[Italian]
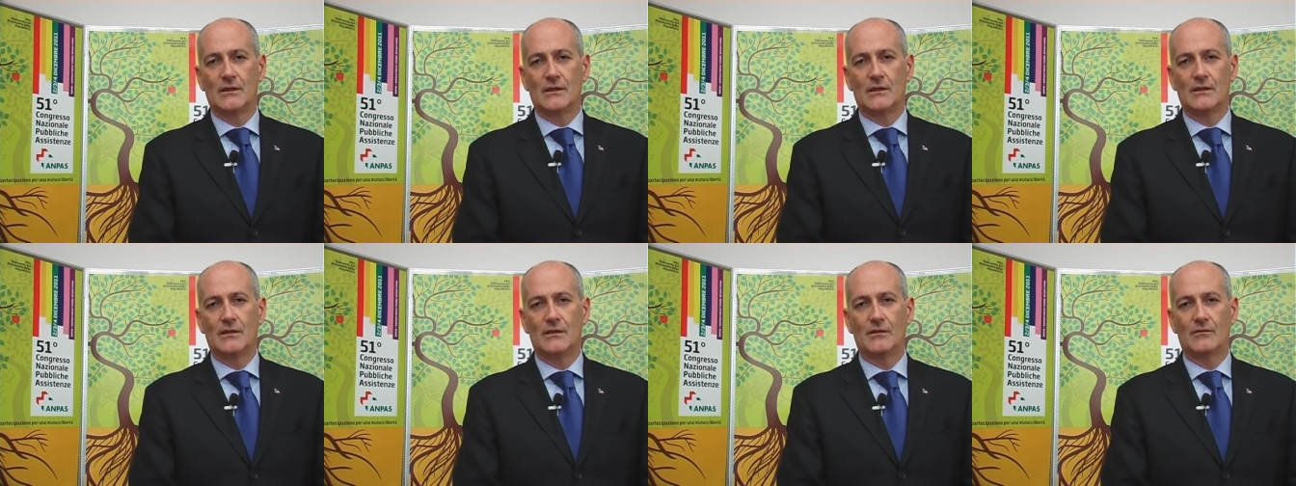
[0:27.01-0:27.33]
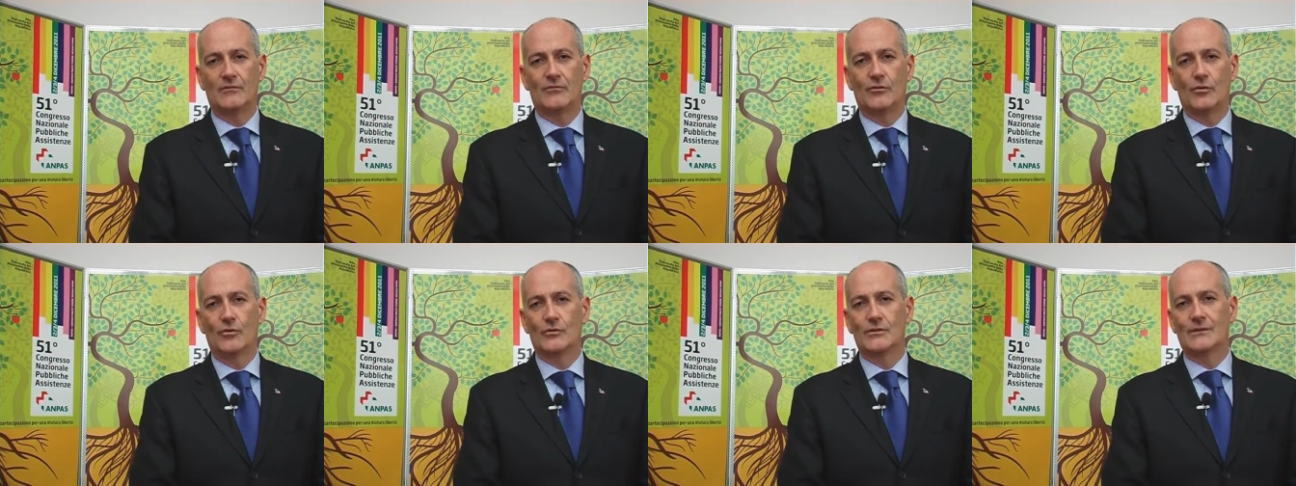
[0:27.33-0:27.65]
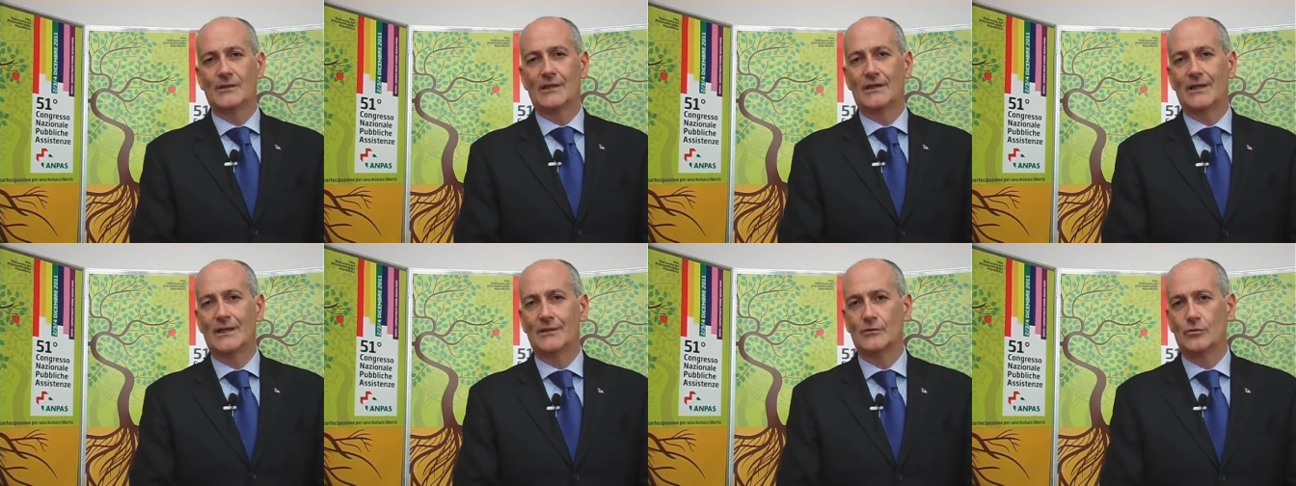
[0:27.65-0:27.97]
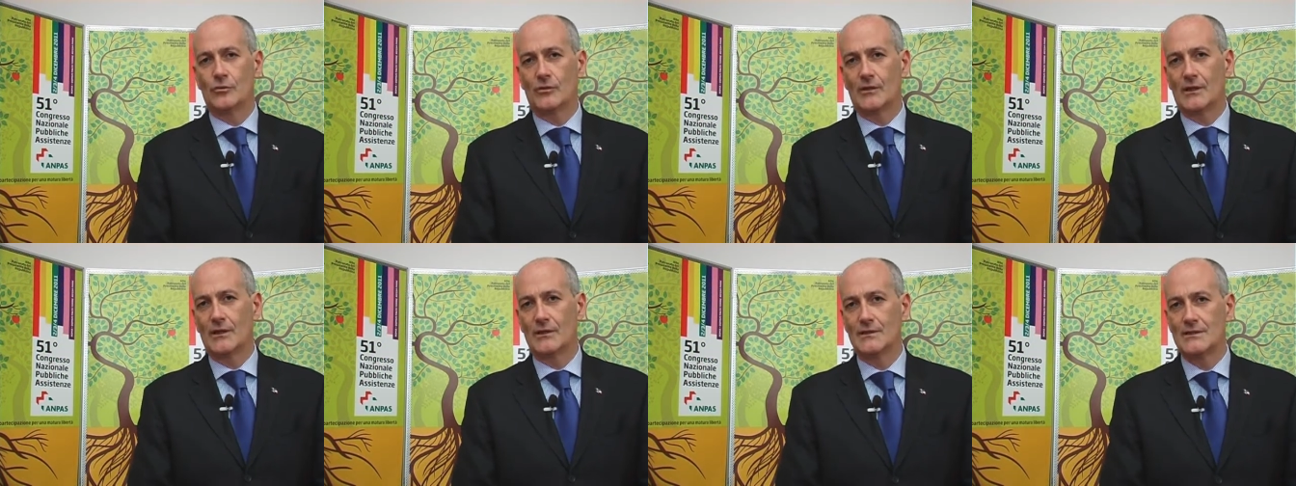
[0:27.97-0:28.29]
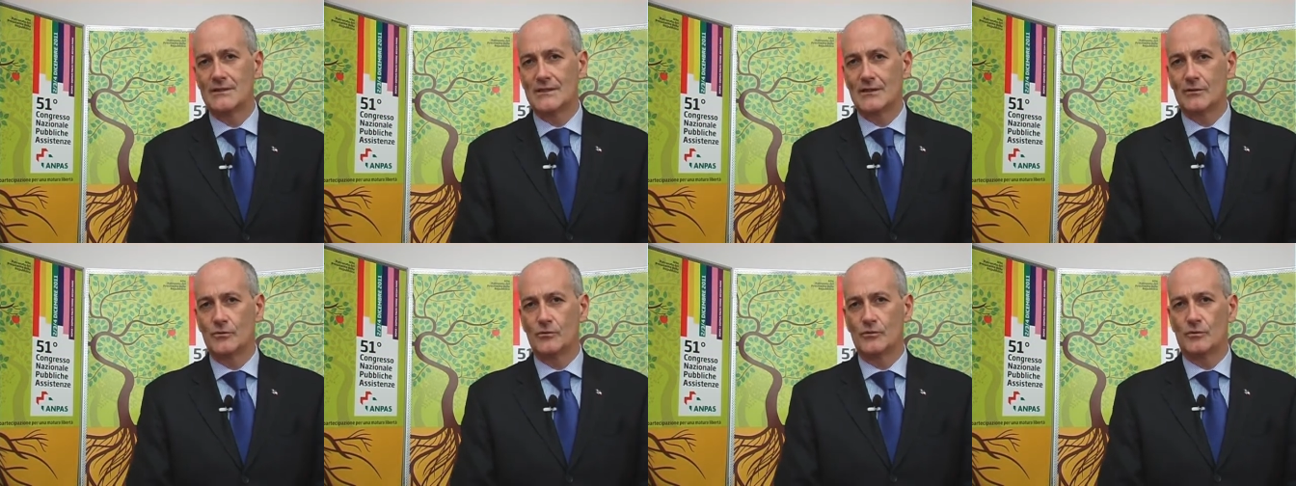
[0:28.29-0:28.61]
il volontariato
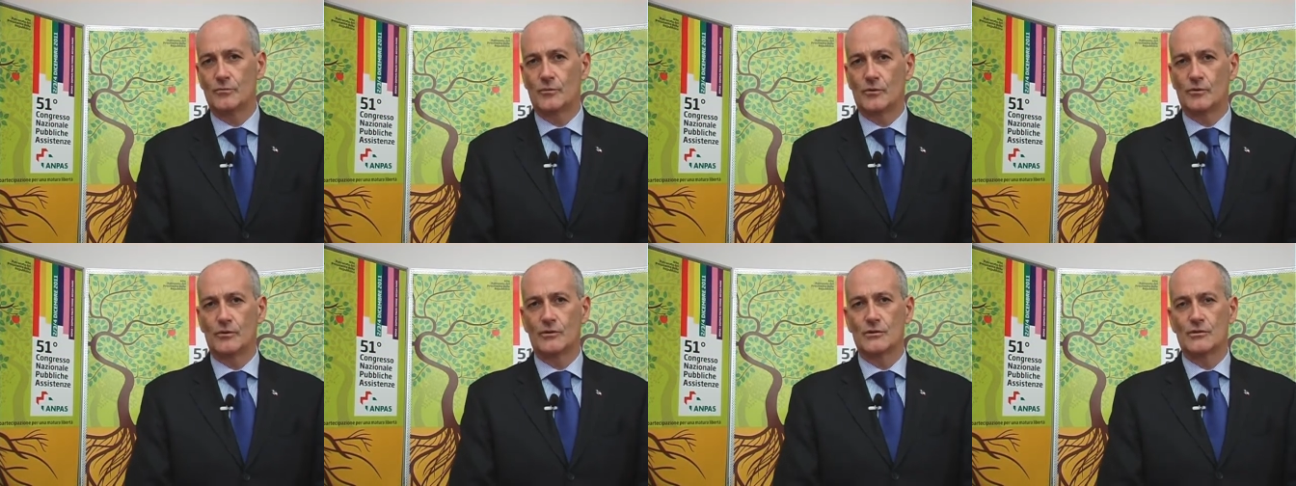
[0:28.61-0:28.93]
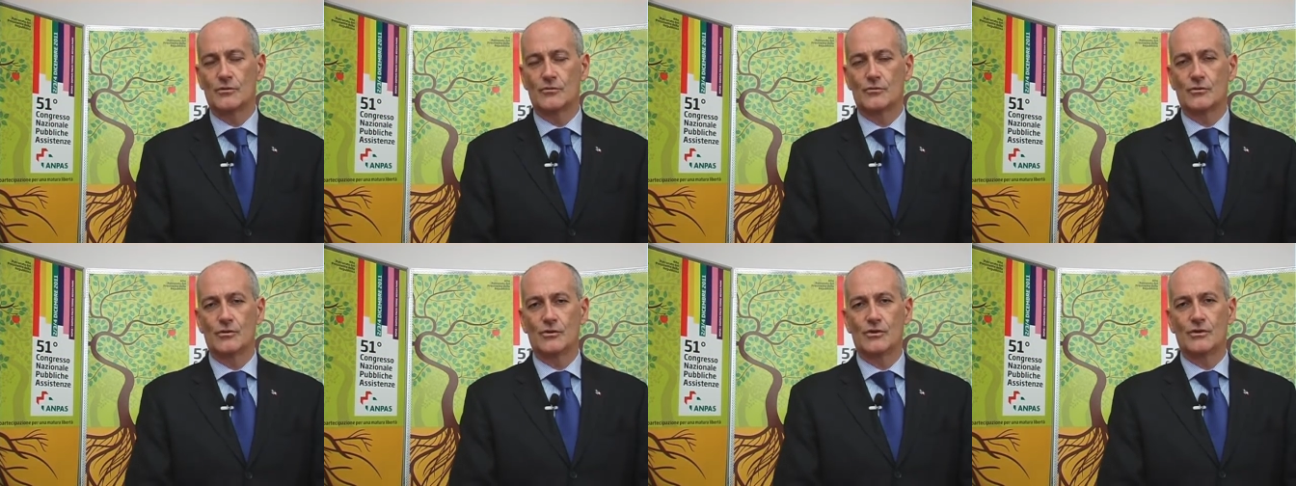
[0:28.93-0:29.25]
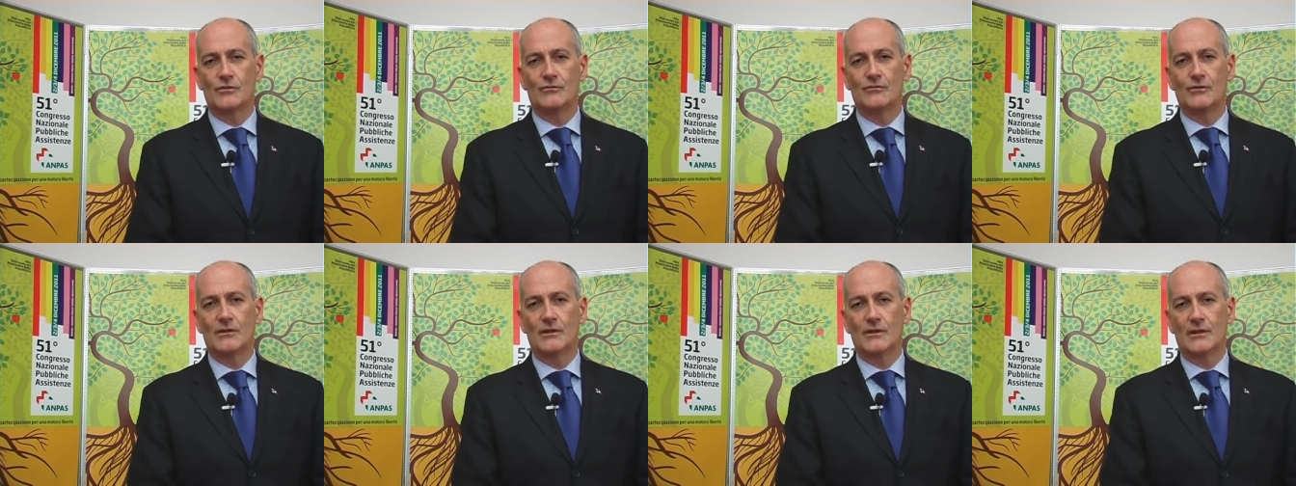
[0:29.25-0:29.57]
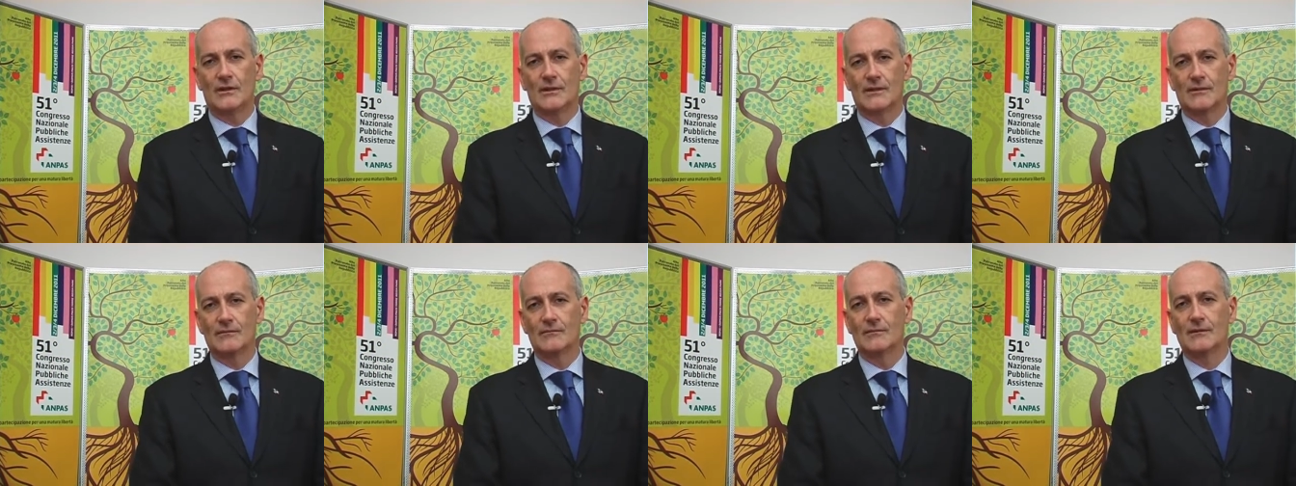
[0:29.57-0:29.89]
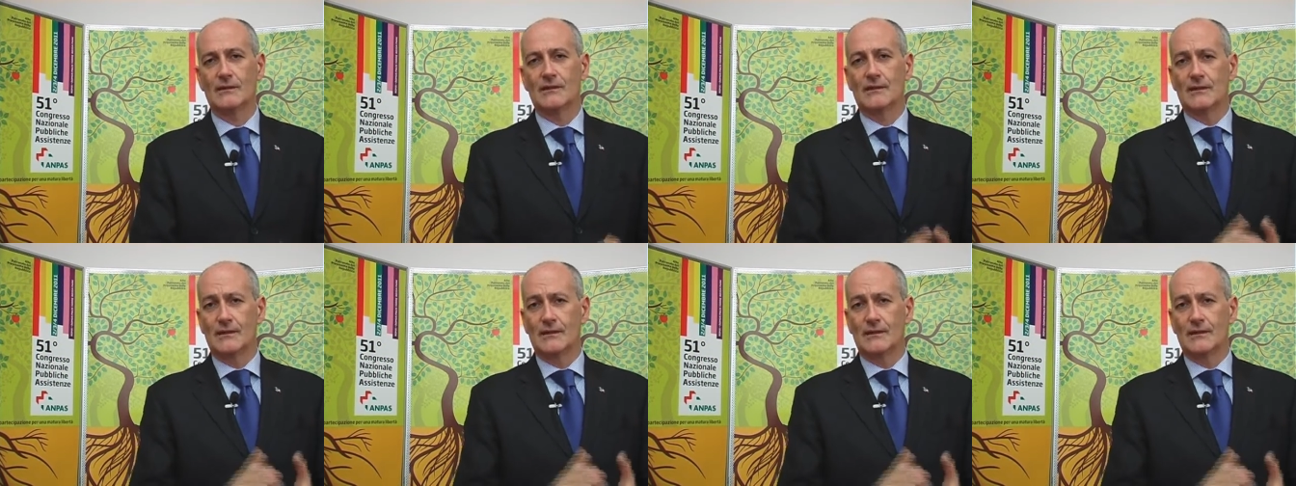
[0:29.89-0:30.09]
organizzato di protezione civile,